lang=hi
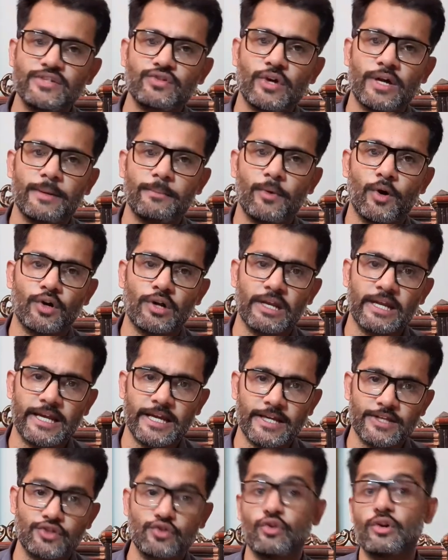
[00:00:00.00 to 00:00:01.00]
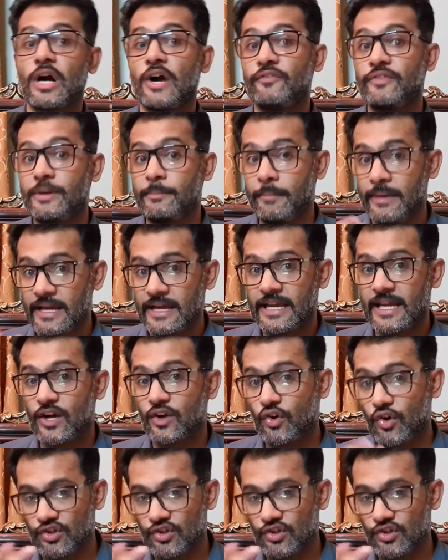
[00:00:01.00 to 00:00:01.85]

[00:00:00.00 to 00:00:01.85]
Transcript: जो है मॉडल हैं जो काफ़ी महंगे या